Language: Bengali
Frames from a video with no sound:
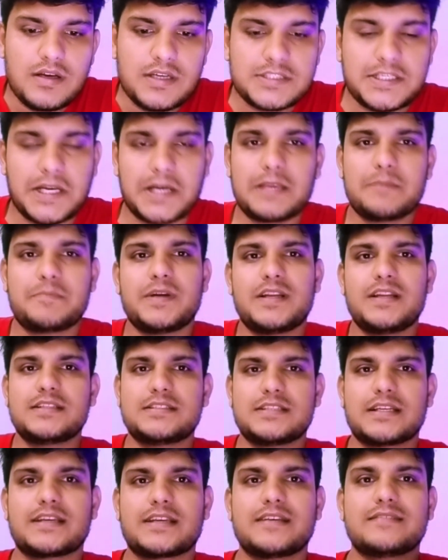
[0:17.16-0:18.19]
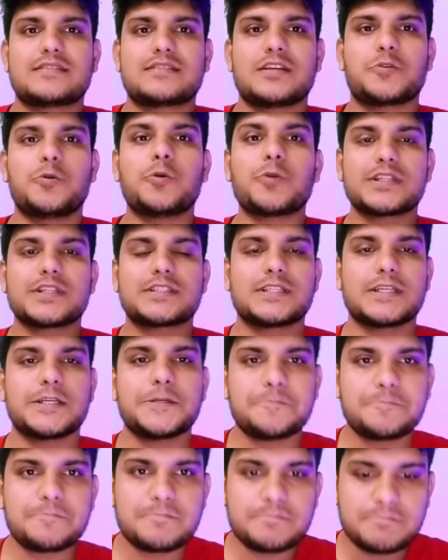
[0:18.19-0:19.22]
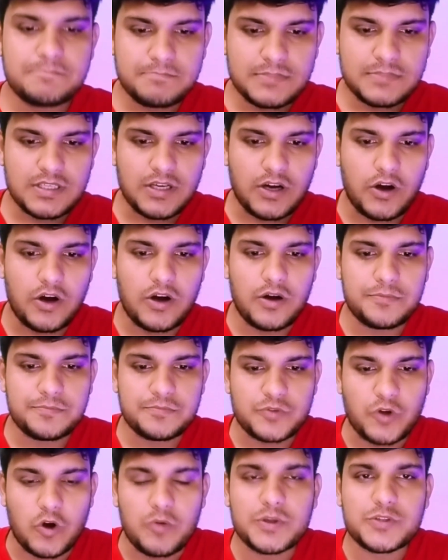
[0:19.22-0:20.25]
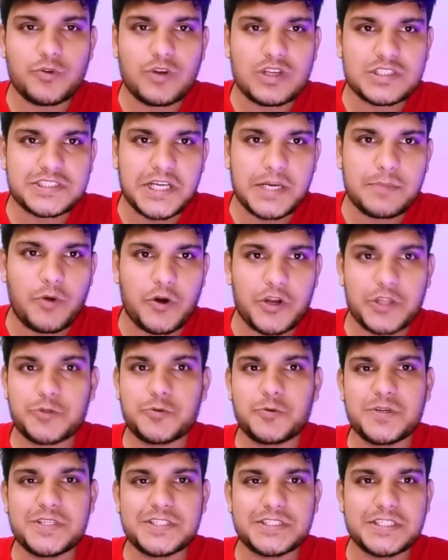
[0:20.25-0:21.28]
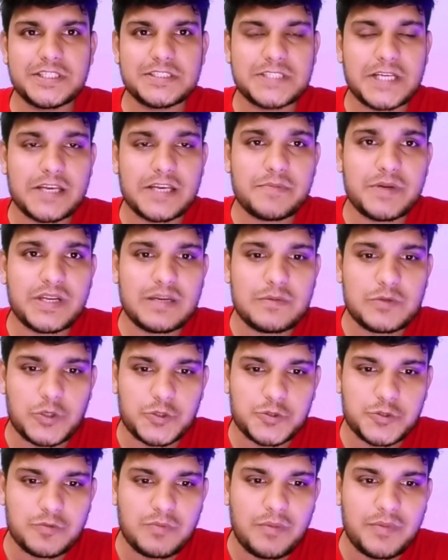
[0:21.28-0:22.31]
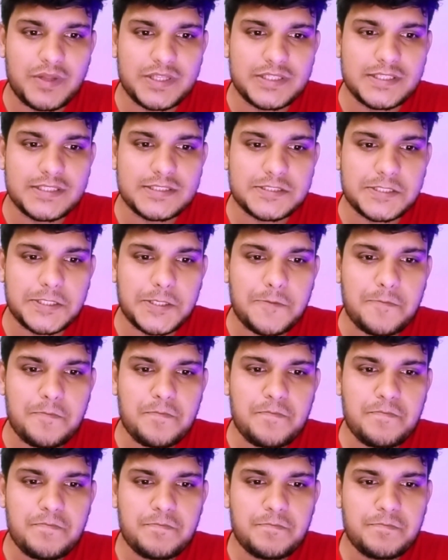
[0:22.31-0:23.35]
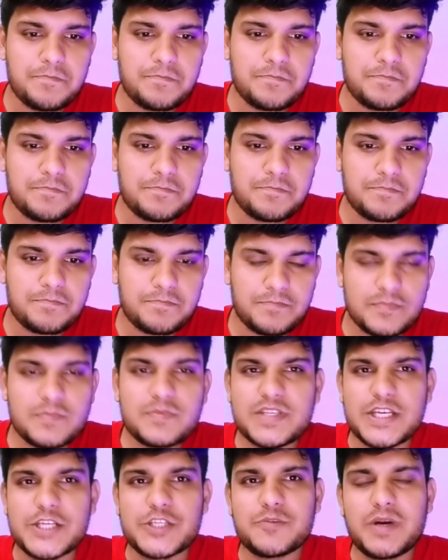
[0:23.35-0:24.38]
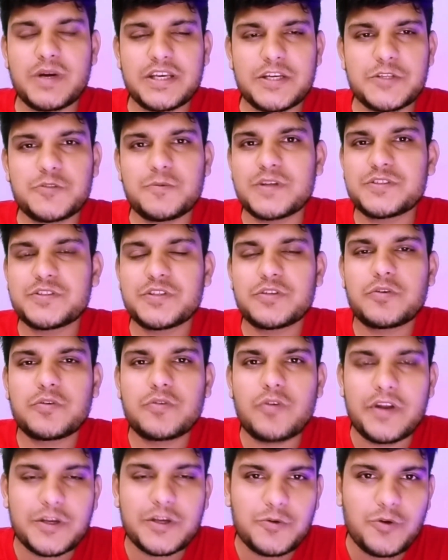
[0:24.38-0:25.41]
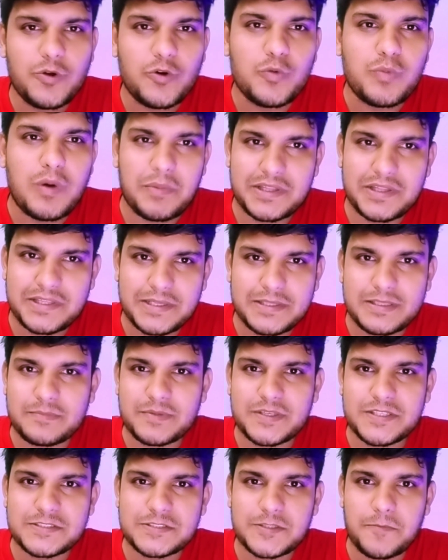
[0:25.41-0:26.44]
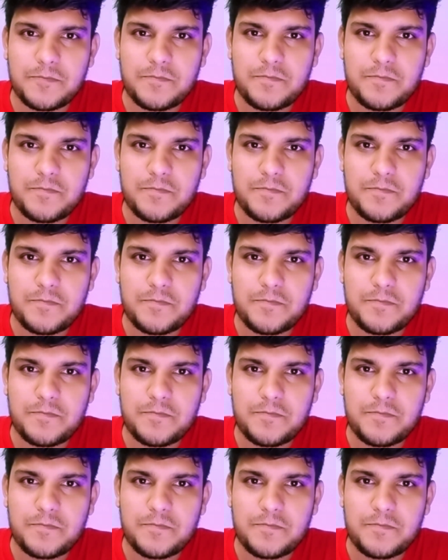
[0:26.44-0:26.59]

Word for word: শাকিব খানের যে কেসটা ঘুরেছে রহমতুল্লাহ সাহেব হঠাৎ করে এসে সাকিবের নামে ধর্ষণ মামলা দিয়েছে সেই সময় কিছু মানুষের অনেকগুলো রূপ আমরা দেখতে পেয়েছি